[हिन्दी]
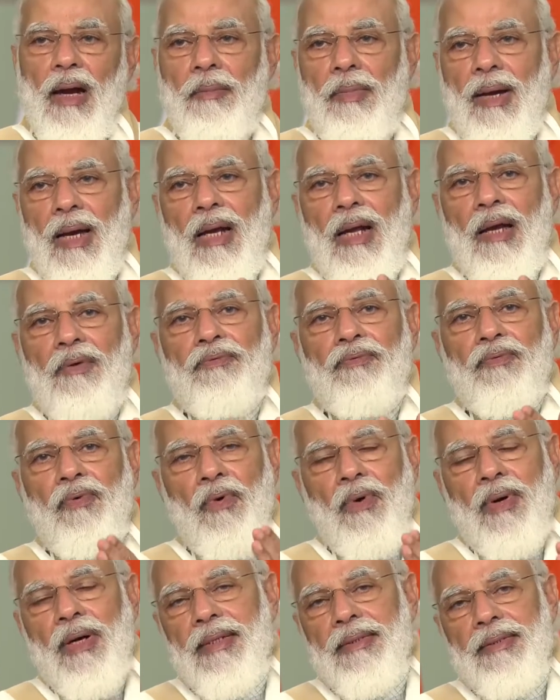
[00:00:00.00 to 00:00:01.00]
हमारा
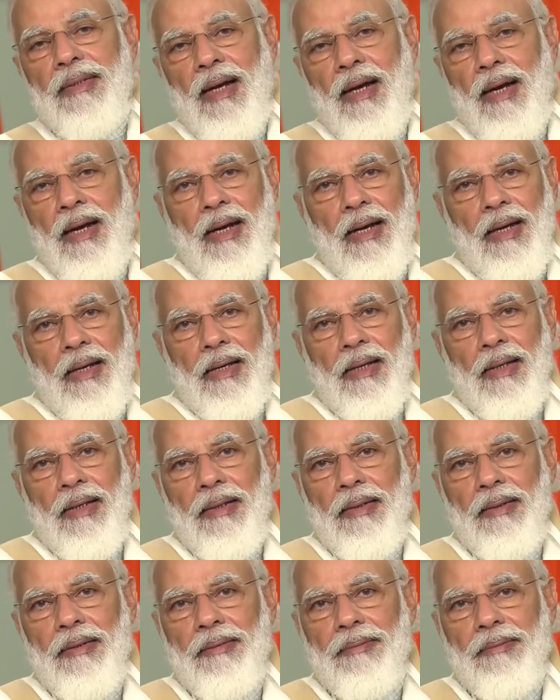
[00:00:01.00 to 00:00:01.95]
फोकस रहा है